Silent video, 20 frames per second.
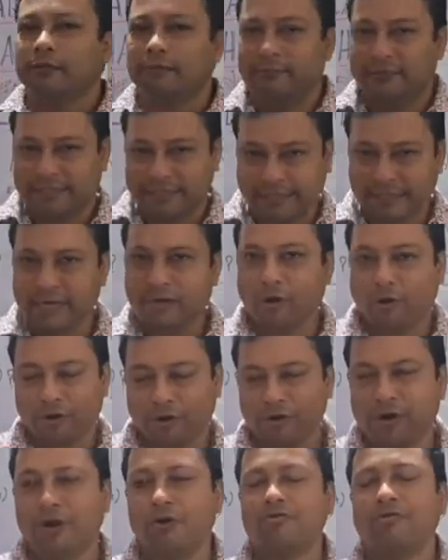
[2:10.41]
বেসিক্যালি
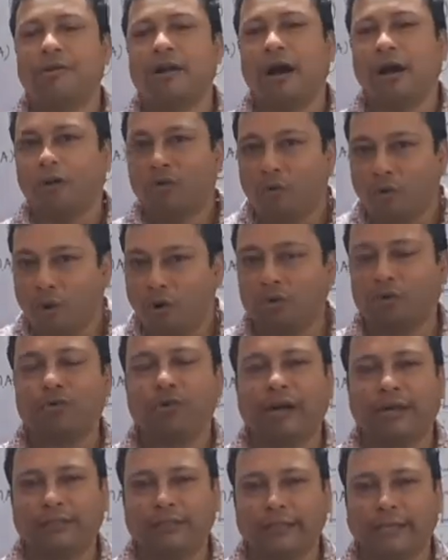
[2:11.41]
লকডাউন না
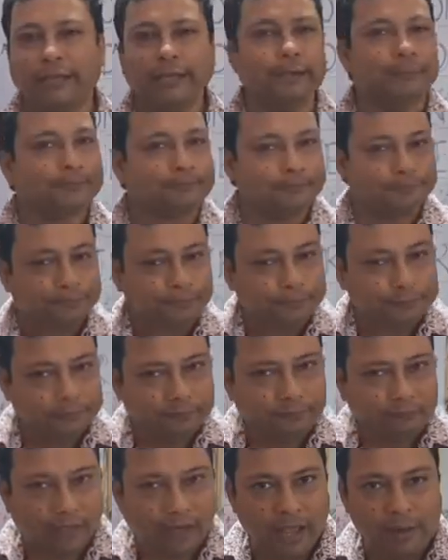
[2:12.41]
করোনাতে
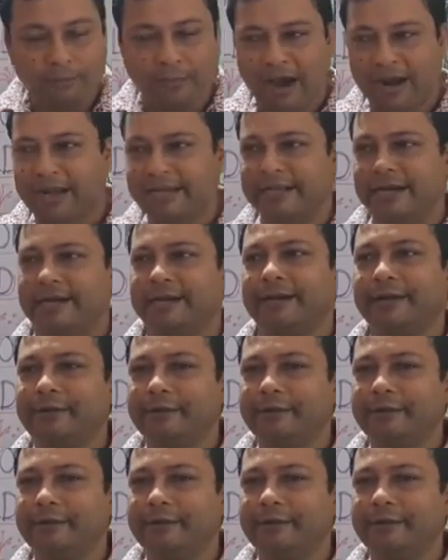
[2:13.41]
মারা যান